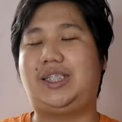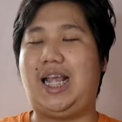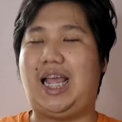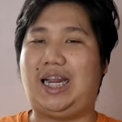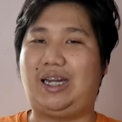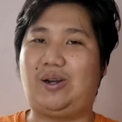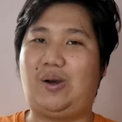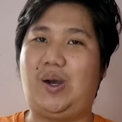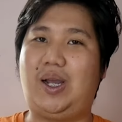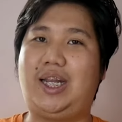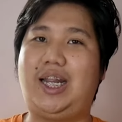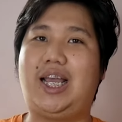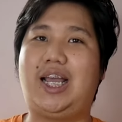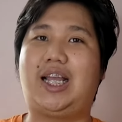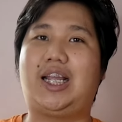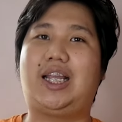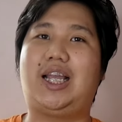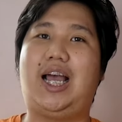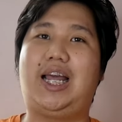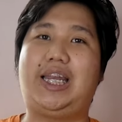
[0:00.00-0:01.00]
แสงน้อยเนี่ย
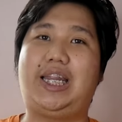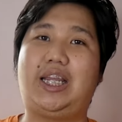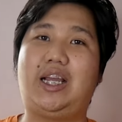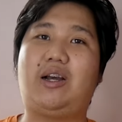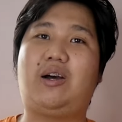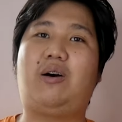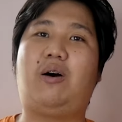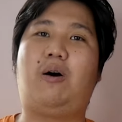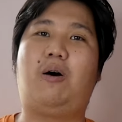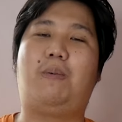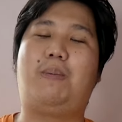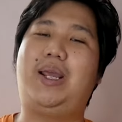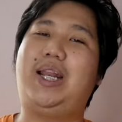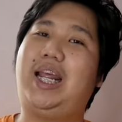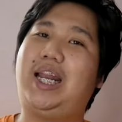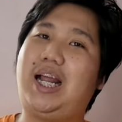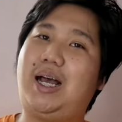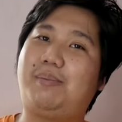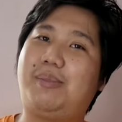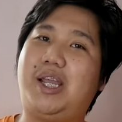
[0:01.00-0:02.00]
อันนี้ก็ขอไม่
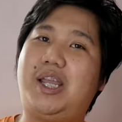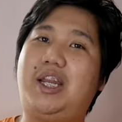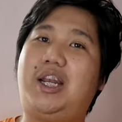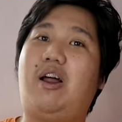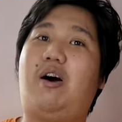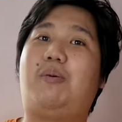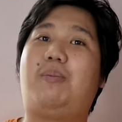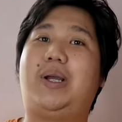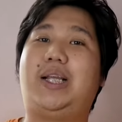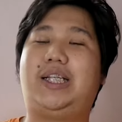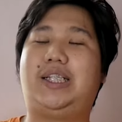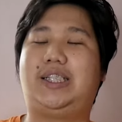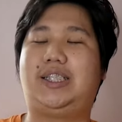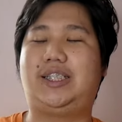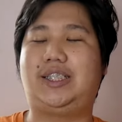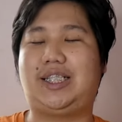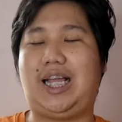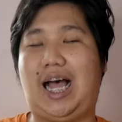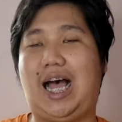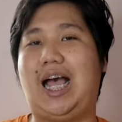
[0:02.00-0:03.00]
แนะนำให้ลองไป
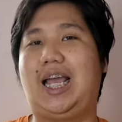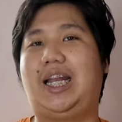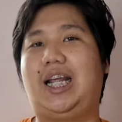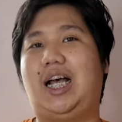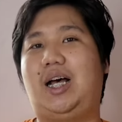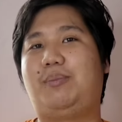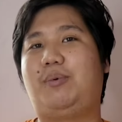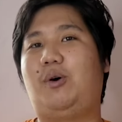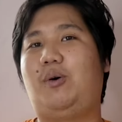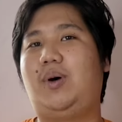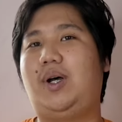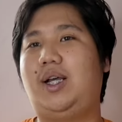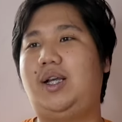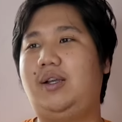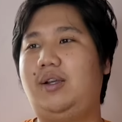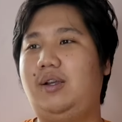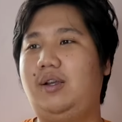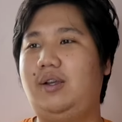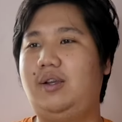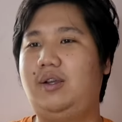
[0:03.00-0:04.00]
ถ่ายนะครับเพราะว่า
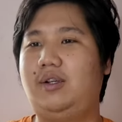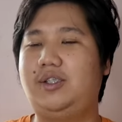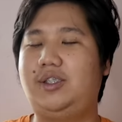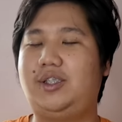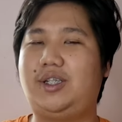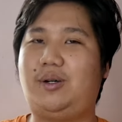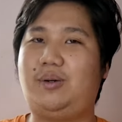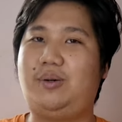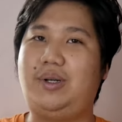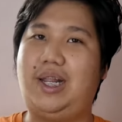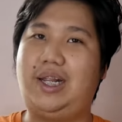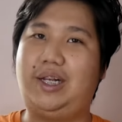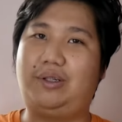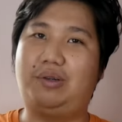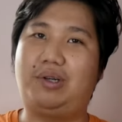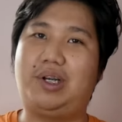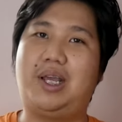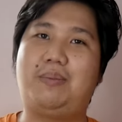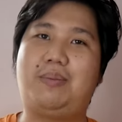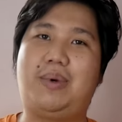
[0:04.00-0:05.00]
เจ้าเลนส์ตั
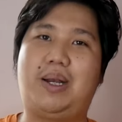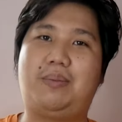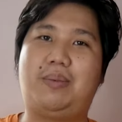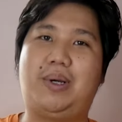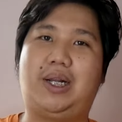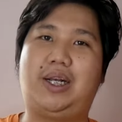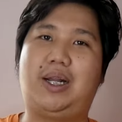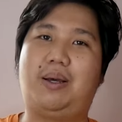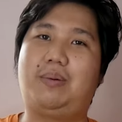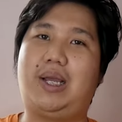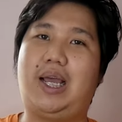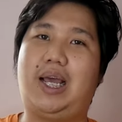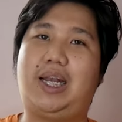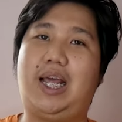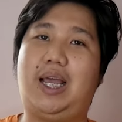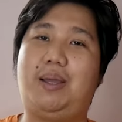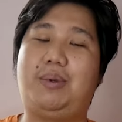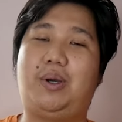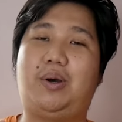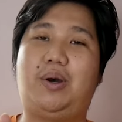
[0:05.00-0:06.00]
วนี้มันเหมือนทำงานได้
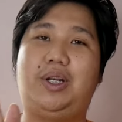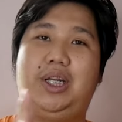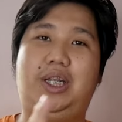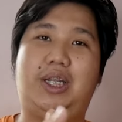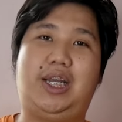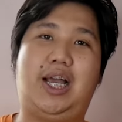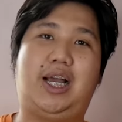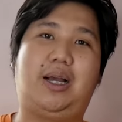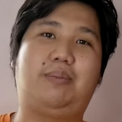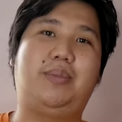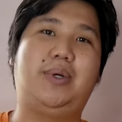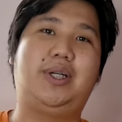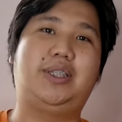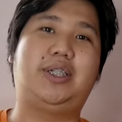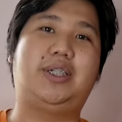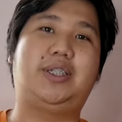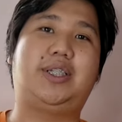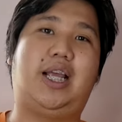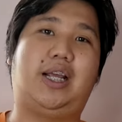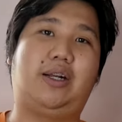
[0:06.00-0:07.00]
ไม่ค่อยดีนักเมื่อเจ
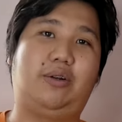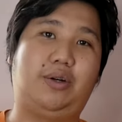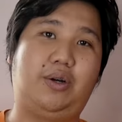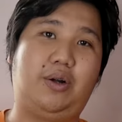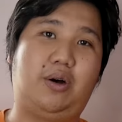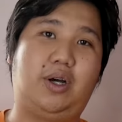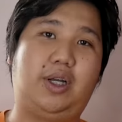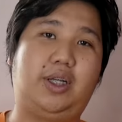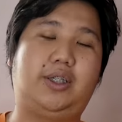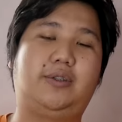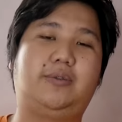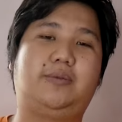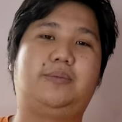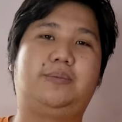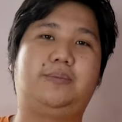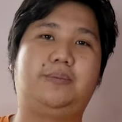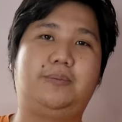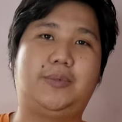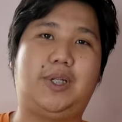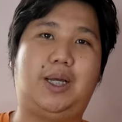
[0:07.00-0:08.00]
อแสงน้อย
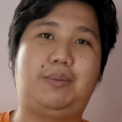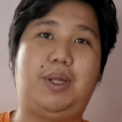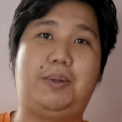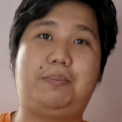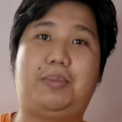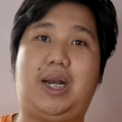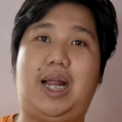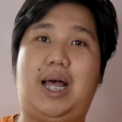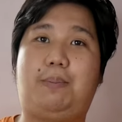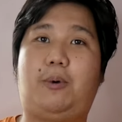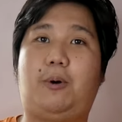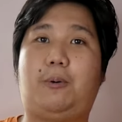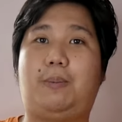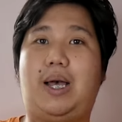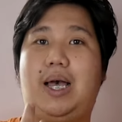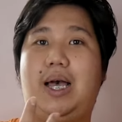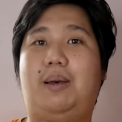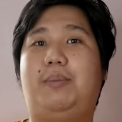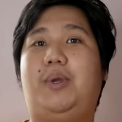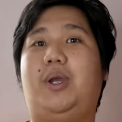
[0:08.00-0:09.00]
ทำให้ภาพออก
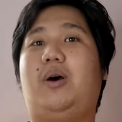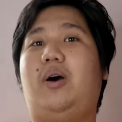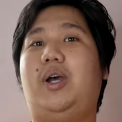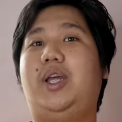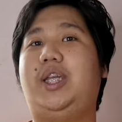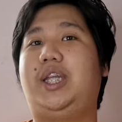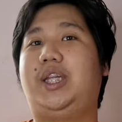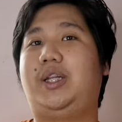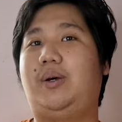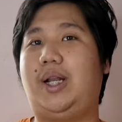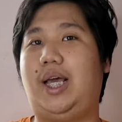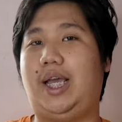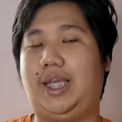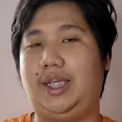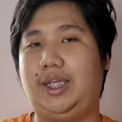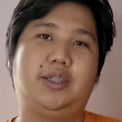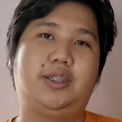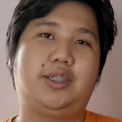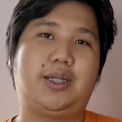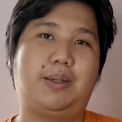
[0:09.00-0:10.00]
มาไม่ค่อยดีเท่าไหร่
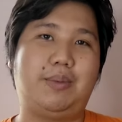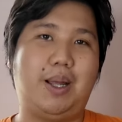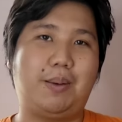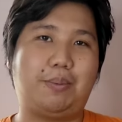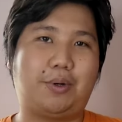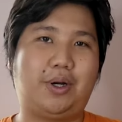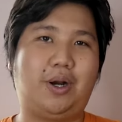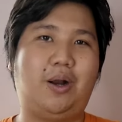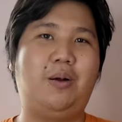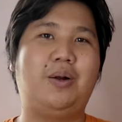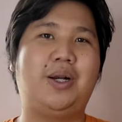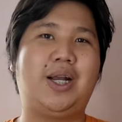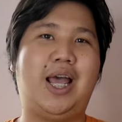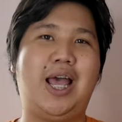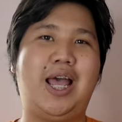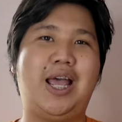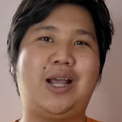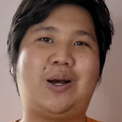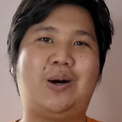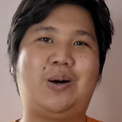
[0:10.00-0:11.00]
สำหรับกล้องหน้า
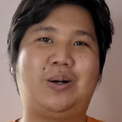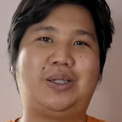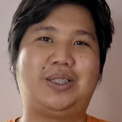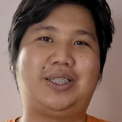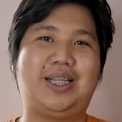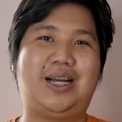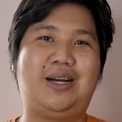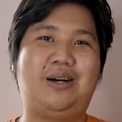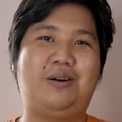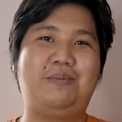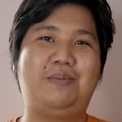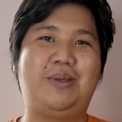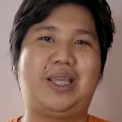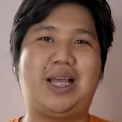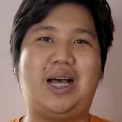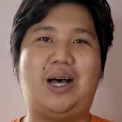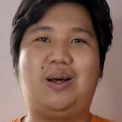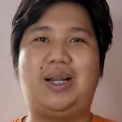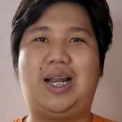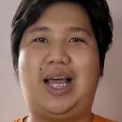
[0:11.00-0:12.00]
ของเจ้าMi ไน
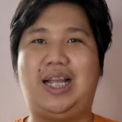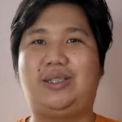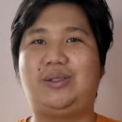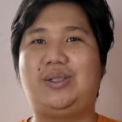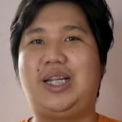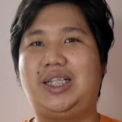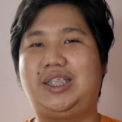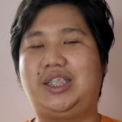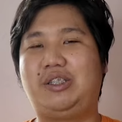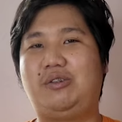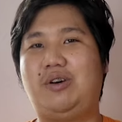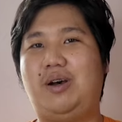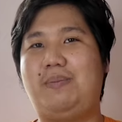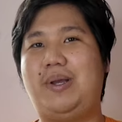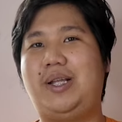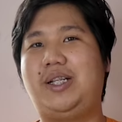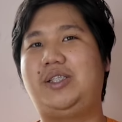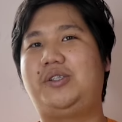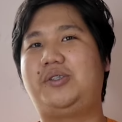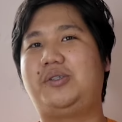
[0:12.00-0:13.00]
น์ Lite ตัวนี้ถือว่า
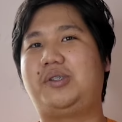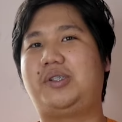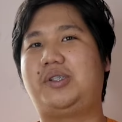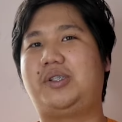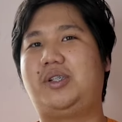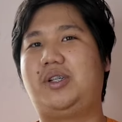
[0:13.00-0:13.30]
เป็นจุด